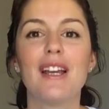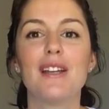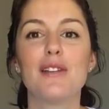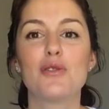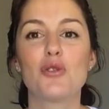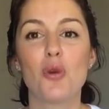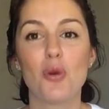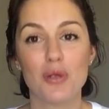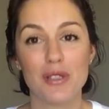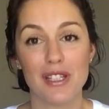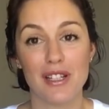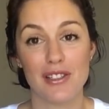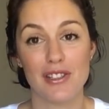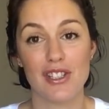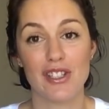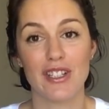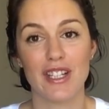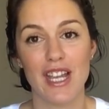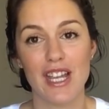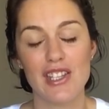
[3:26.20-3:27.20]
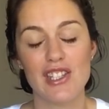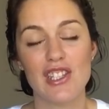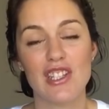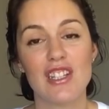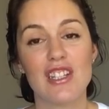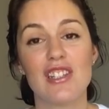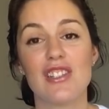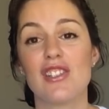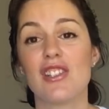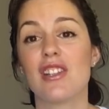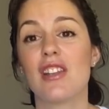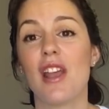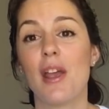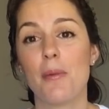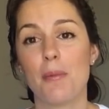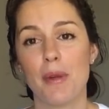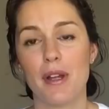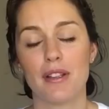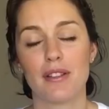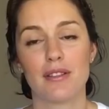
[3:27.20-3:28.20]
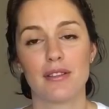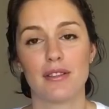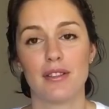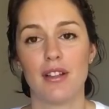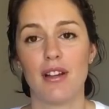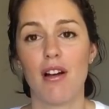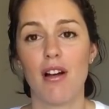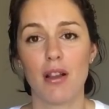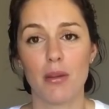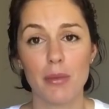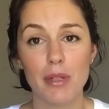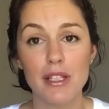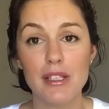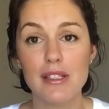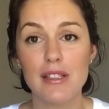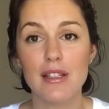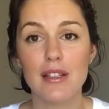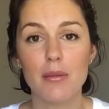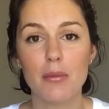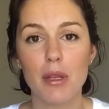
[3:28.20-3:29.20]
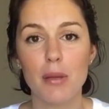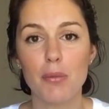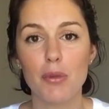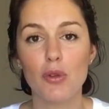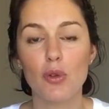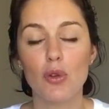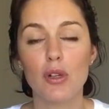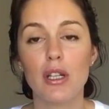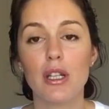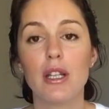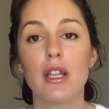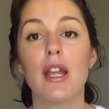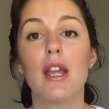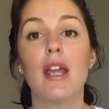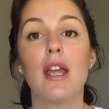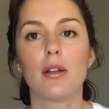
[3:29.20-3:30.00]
çok sancılı geçtiği için hemen e, almak istedim epidurali.